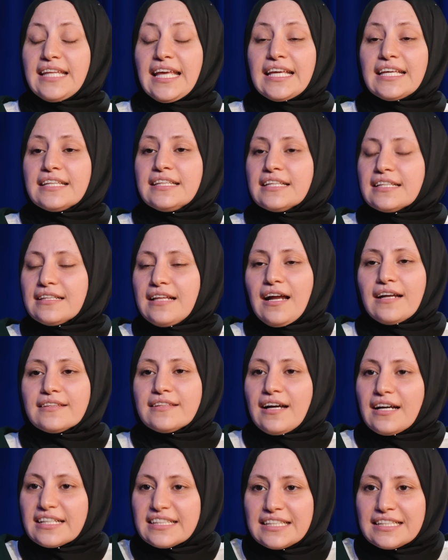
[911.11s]
teknikler,
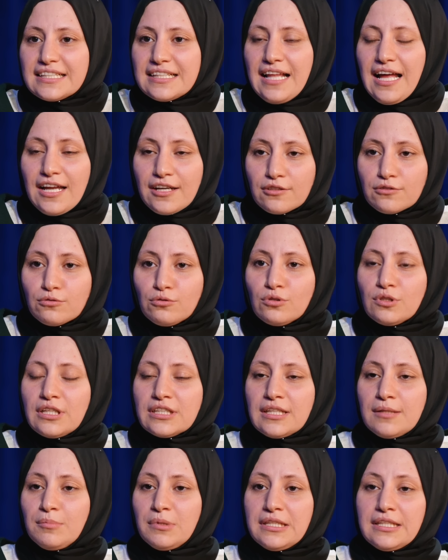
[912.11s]
taktikler
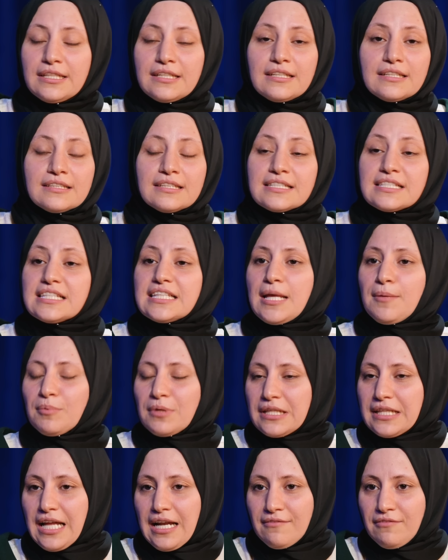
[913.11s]
kullanabilir, nasıl
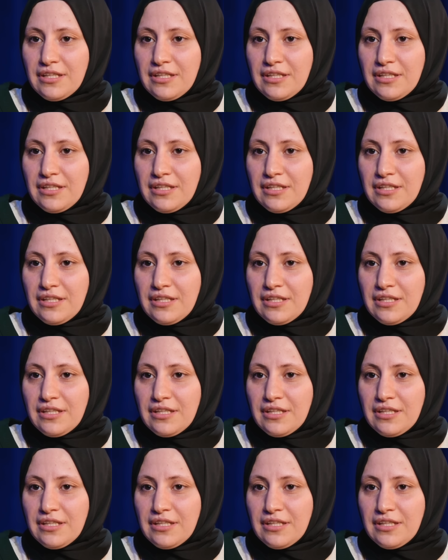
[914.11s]
tepkiler